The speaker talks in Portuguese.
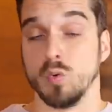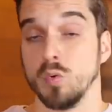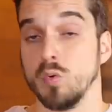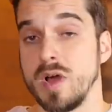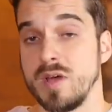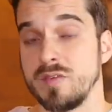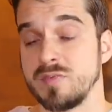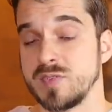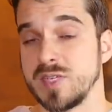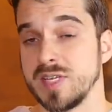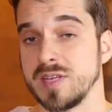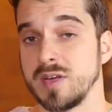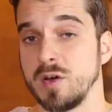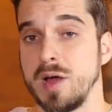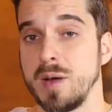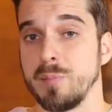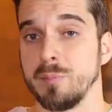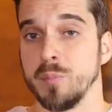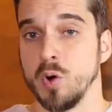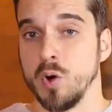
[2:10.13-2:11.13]
O UFC
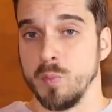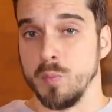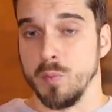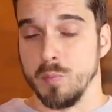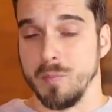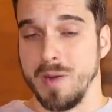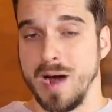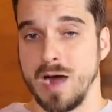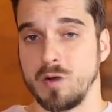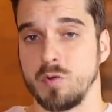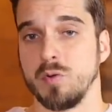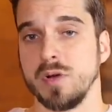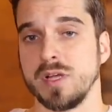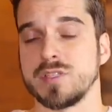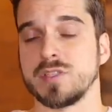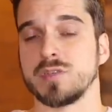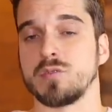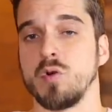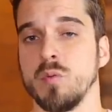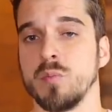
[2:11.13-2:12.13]
não é bobo, marcou
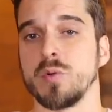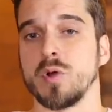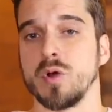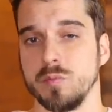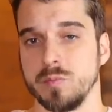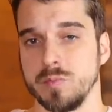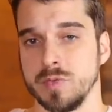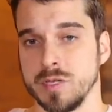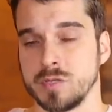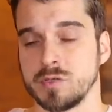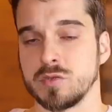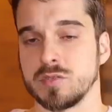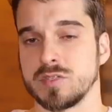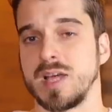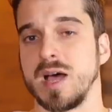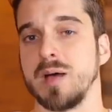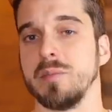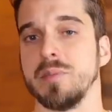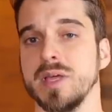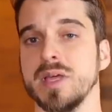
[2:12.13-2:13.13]
esse compromisso
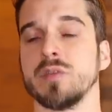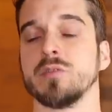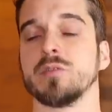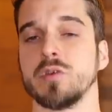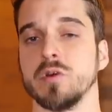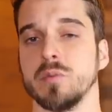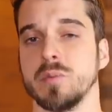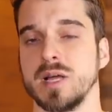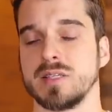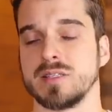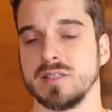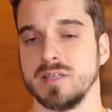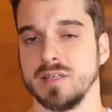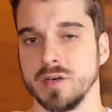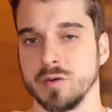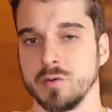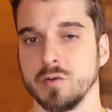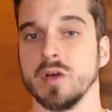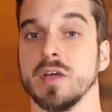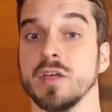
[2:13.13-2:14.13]
sabendo que o
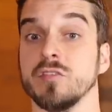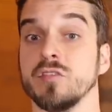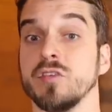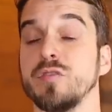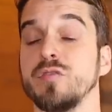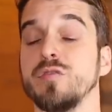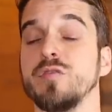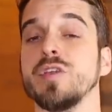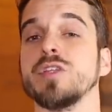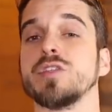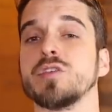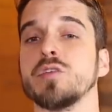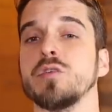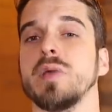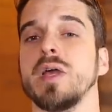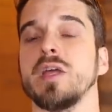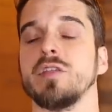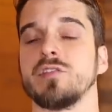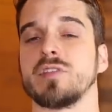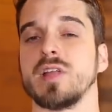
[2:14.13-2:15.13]
brasileiro
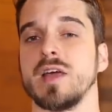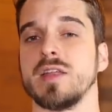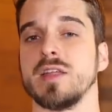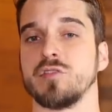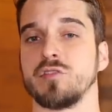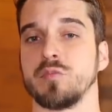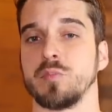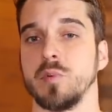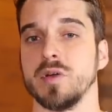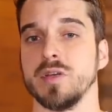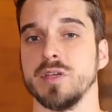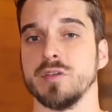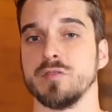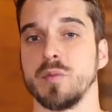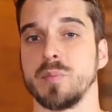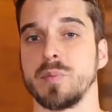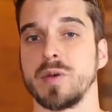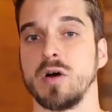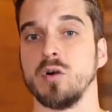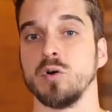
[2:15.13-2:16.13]
dificilmente estaria
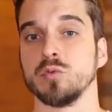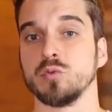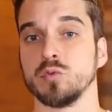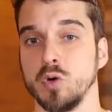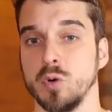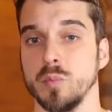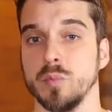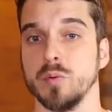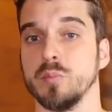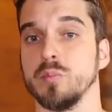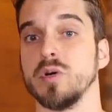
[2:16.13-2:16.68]
disponível para outubro,